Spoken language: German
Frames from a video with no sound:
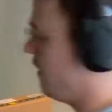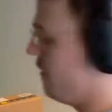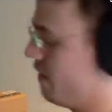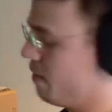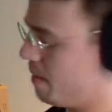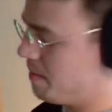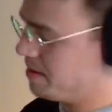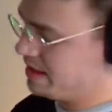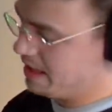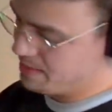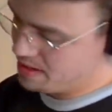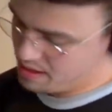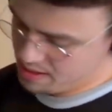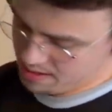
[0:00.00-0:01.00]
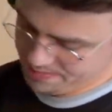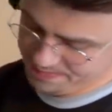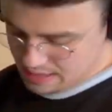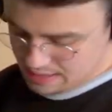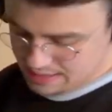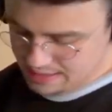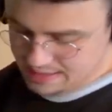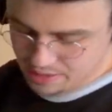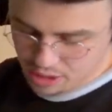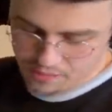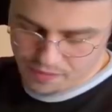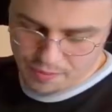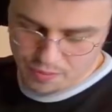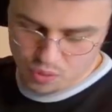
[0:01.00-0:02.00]
wir mal mit dem hier an. Das hier kommt
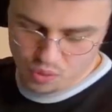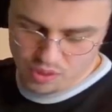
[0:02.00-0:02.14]
vom guten